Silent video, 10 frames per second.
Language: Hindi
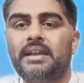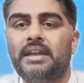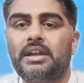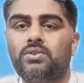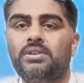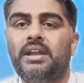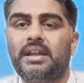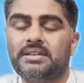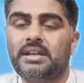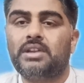एक आधा टुल्ला
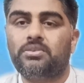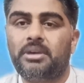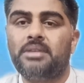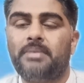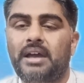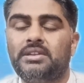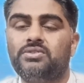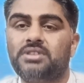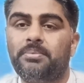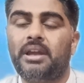लग जाना तो बड़ी बात है
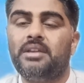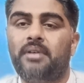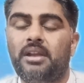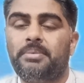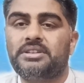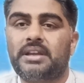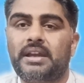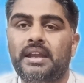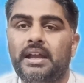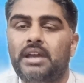उसने पहली बॉल पे
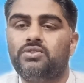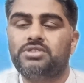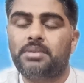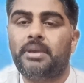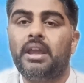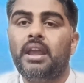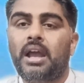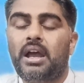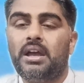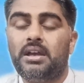छक्का लगाया दूसरी पे
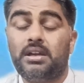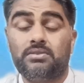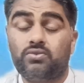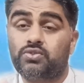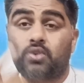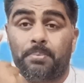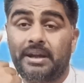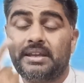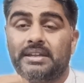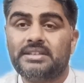आ, उसको पड़
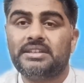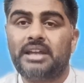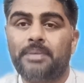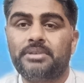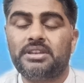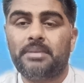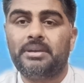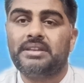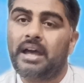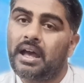गया था शायद आपकी ये
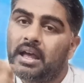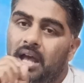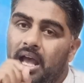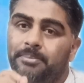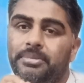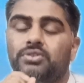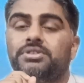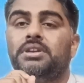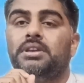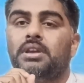बंदा अब भी
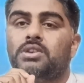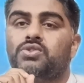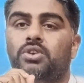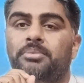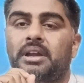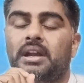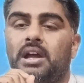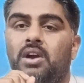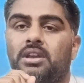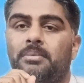उसी जोन में
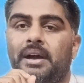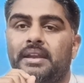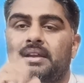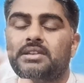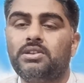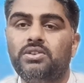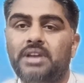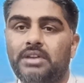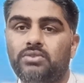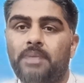खड़ा होकर मारेगा चलो
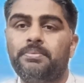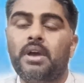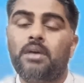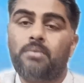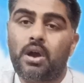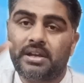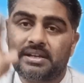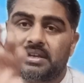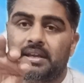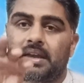या तो आप बॉलर
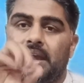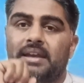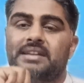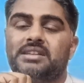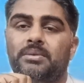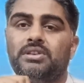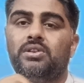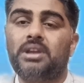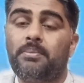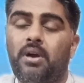की एंगल समझ
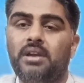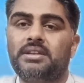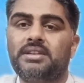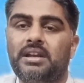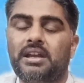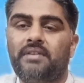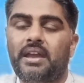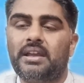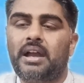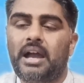लो कि बॉल किधर
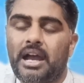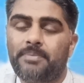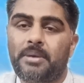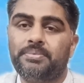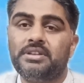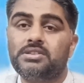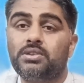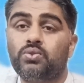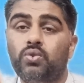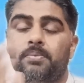करवाएगा आप अपने से
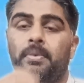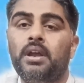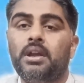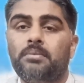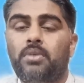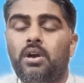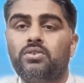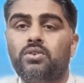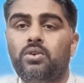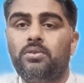दूर बॉल
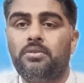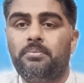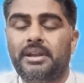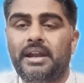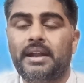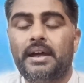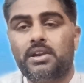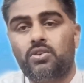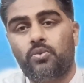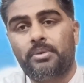को बल्ला डाल
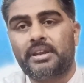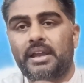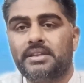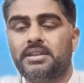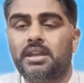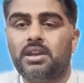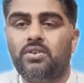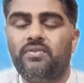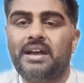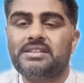रहे हो ऊपर कैच दे रहे
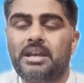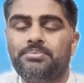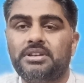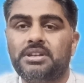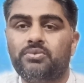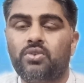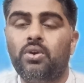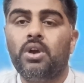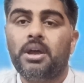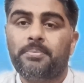हो वहां से अपनी टीम
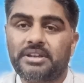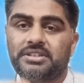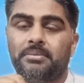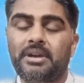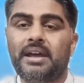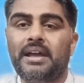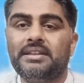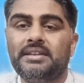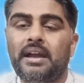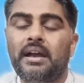को प्रेशर में डाल
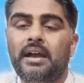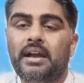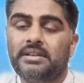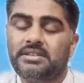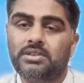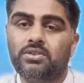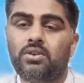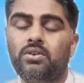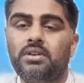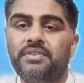दिया ये तो
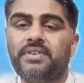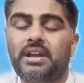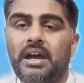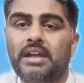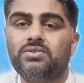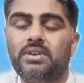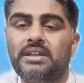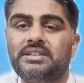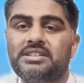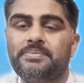इफ्तार जो है
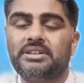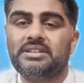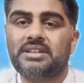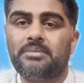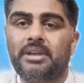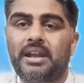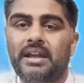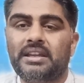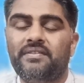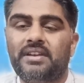ना तीस बत्तीस रन
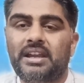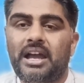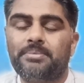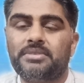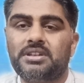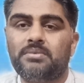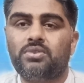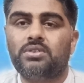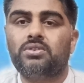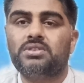बना गए वरना आपकी टीम
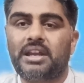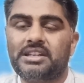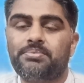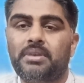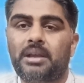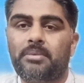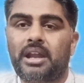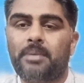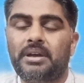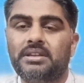तो एक सौ चालीस भी ना
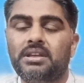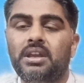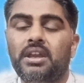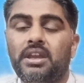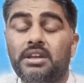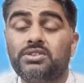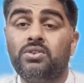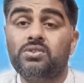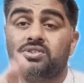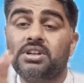बना पाती एक सौ
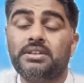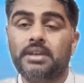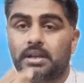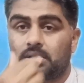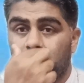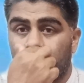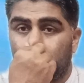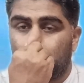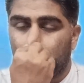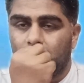उनसठ के रन को भी
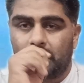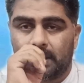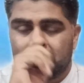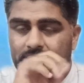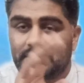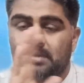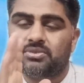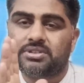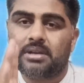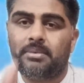इन्होंने इस कदर
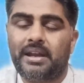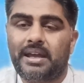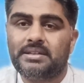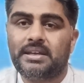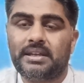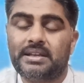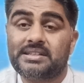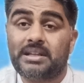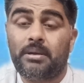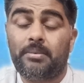मुश्किल बना दिया था कि
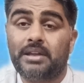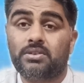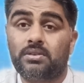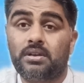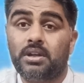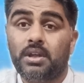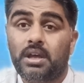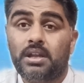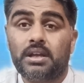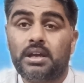इस्लामाबाद को
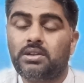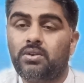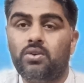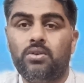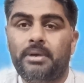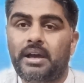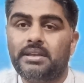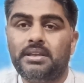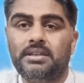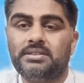लगा था ओ
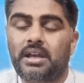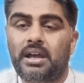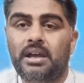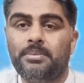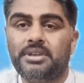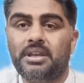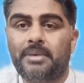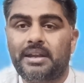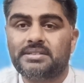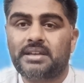भाई साहब ये
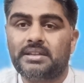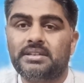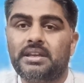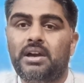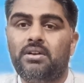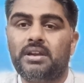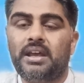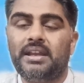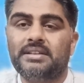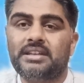हमारे साथ क्या हो रहा
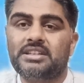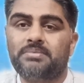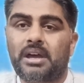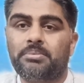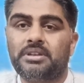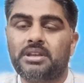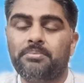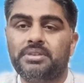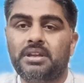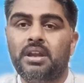है लगता है इस बार भी
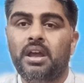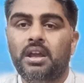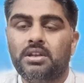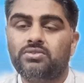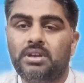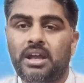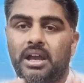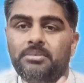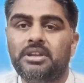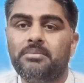चैंपियन जो है ना
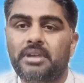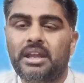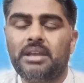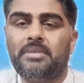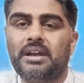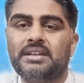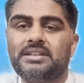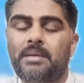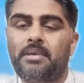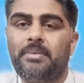हम नहीं बनेंगे मगर
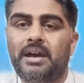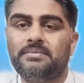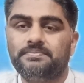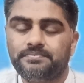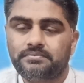इस्लामाबाद